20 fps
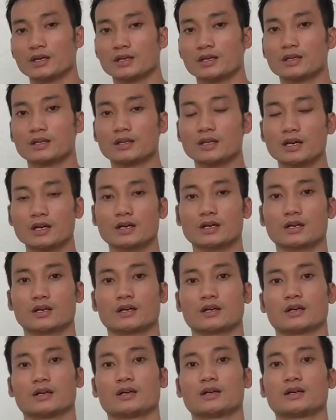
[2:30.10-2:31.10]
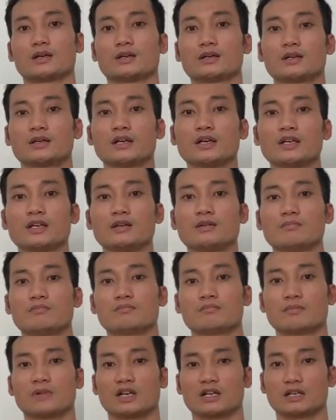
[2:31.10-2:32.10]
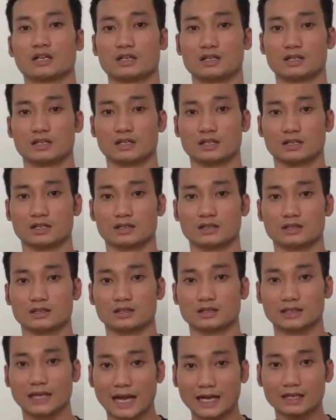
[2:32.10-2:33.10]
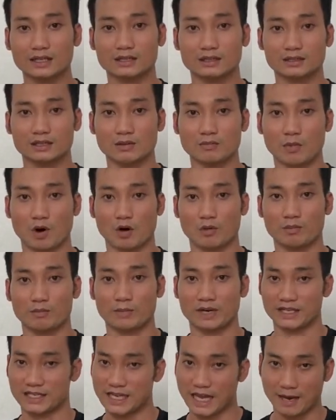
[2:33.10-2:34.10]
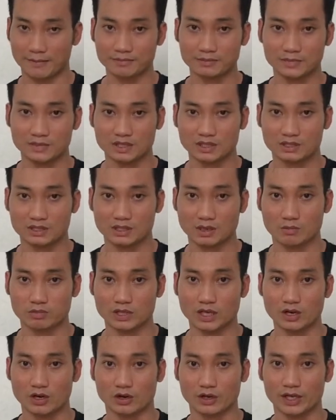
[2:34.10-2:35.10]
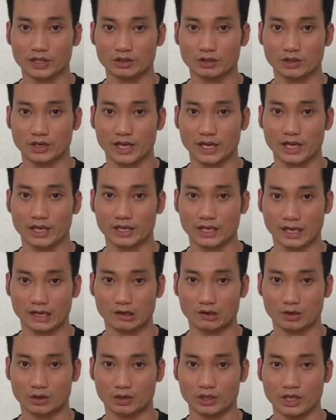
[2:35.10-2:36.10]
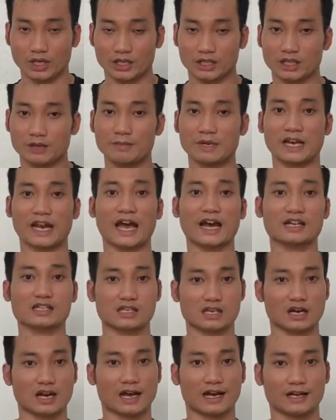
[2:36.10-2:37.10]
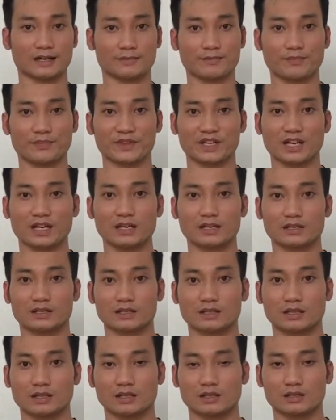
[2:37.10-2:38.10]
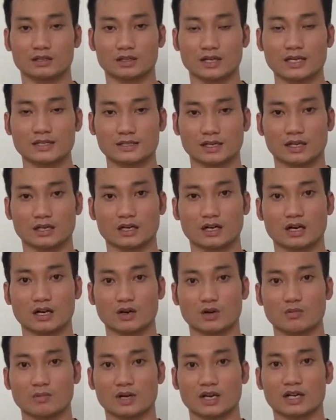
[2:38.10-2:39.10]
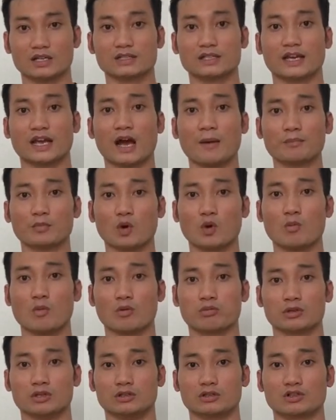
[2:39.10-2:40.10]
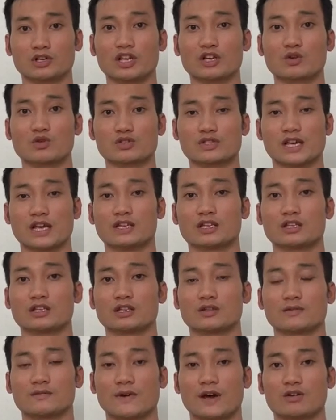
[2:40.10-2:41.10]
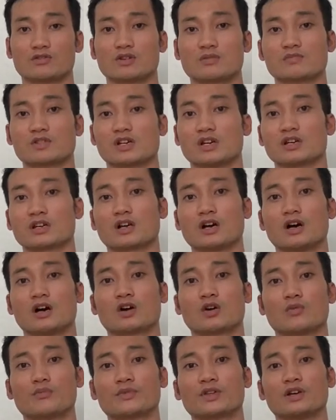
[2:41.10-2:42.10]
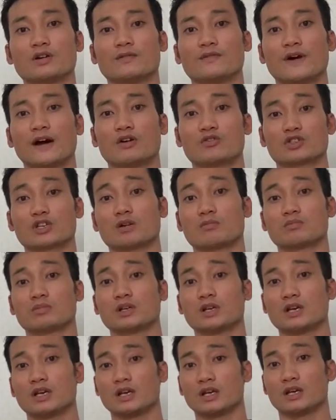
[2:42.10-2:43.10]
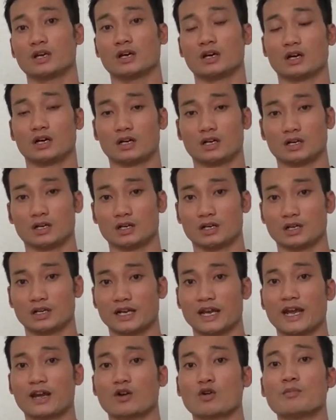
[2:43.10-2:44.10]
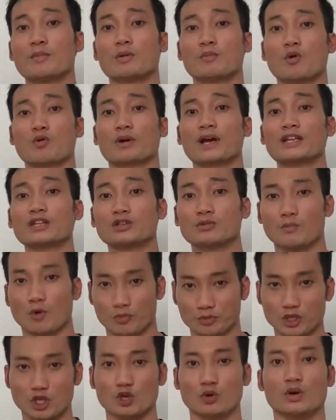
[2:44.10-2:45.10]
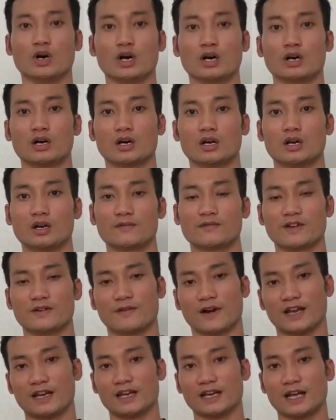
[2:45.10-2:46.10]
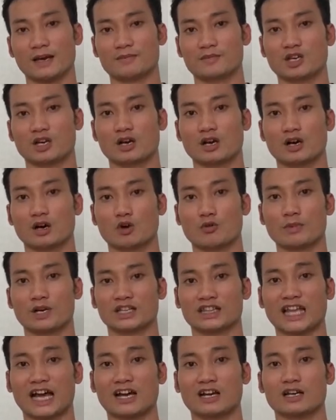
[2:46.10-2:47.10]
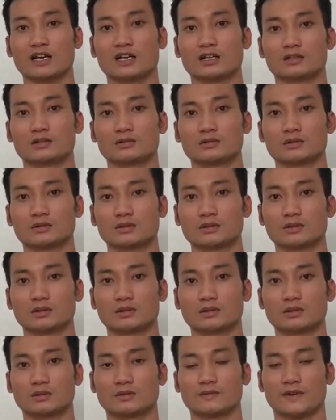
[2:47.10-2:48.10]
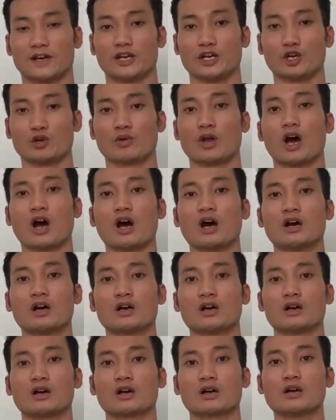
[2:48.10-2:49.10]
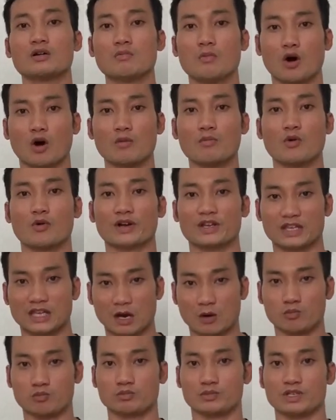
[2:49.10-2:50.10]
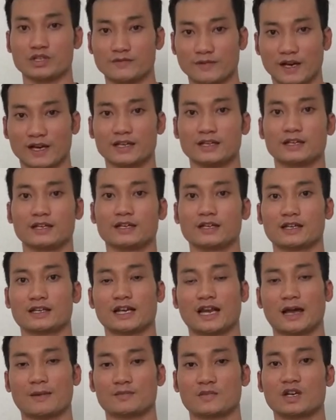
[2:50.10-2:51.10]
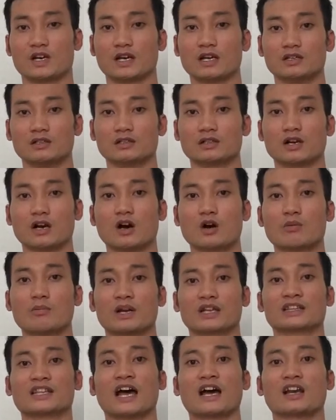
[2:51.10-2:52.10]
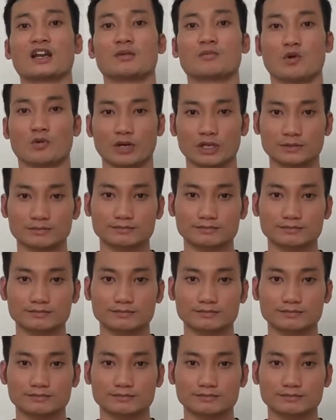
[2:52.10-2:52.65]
nhưng khi mình cắt tinh bột mình giảm trong chế độ cái to đe này rồi khi mình ăn trở lại cái cái sợi cơ của mình nó sẽ hấp thu một lượng glycogen vào trong sợi cơ cũng như vào trong uh, gan của mình một cách một nhiều hơn vì vậy nó làm cho cơ của mình tăng lên và điều đó cứ mỗi một dòng như vậy làm cho cái lượng cơ của mình tăng lên một ít